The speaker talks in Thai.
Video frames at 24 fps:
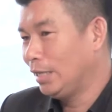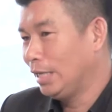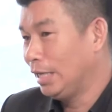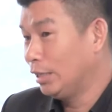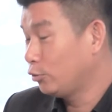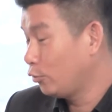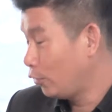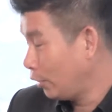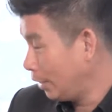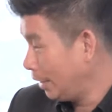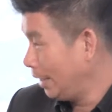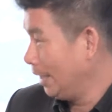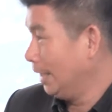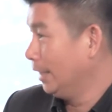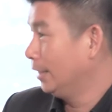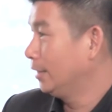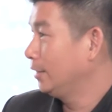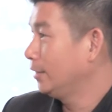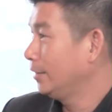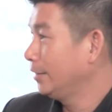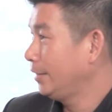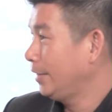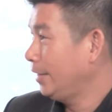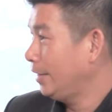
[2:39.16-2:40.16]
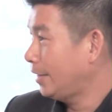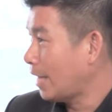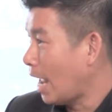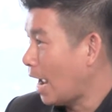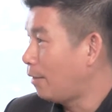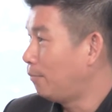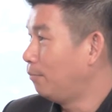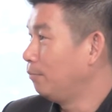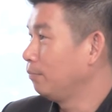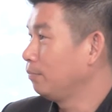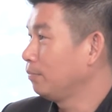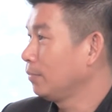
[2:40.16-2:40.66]
มีธุรกิจที่
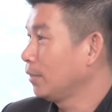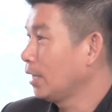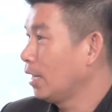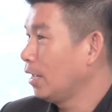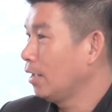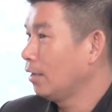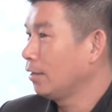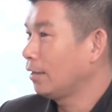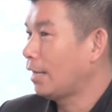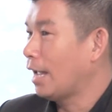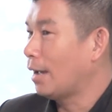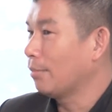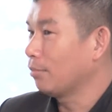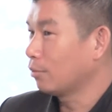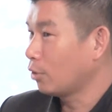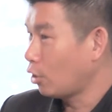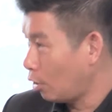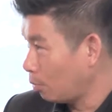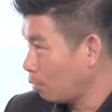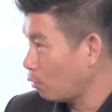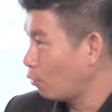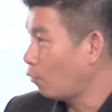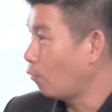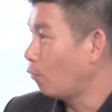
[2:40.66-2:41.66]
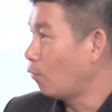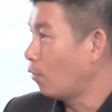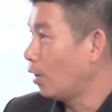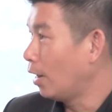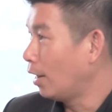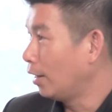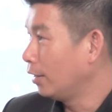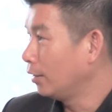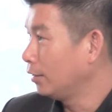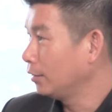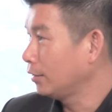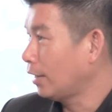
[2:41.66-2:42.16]
ทำกับครอบครัว
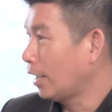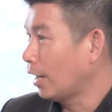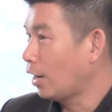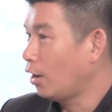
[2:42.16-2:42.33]
แต่